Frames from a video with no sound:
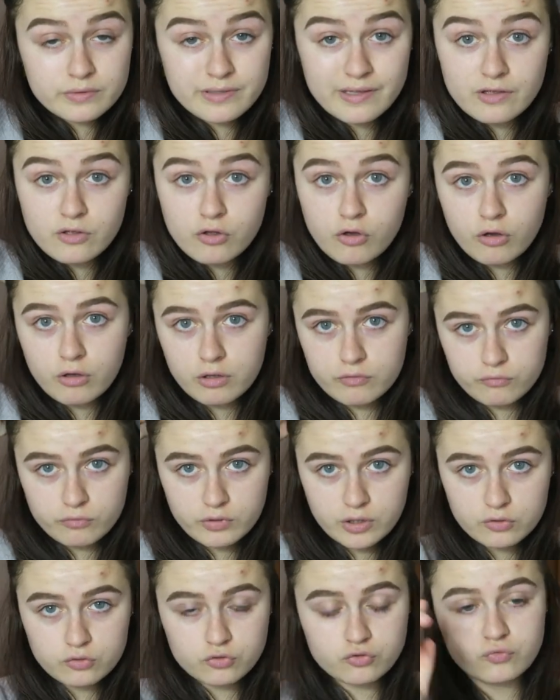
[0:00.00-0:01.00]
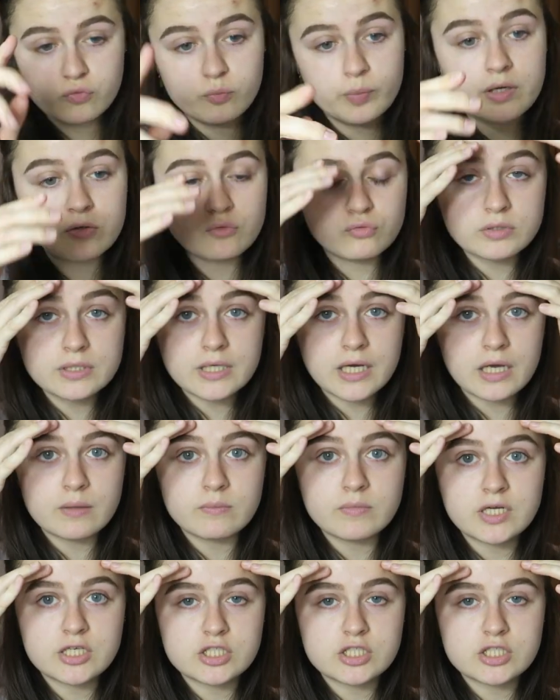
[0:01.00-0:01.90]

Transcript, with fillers: D'ailleurs, il faudra que je vous parle d'une crème.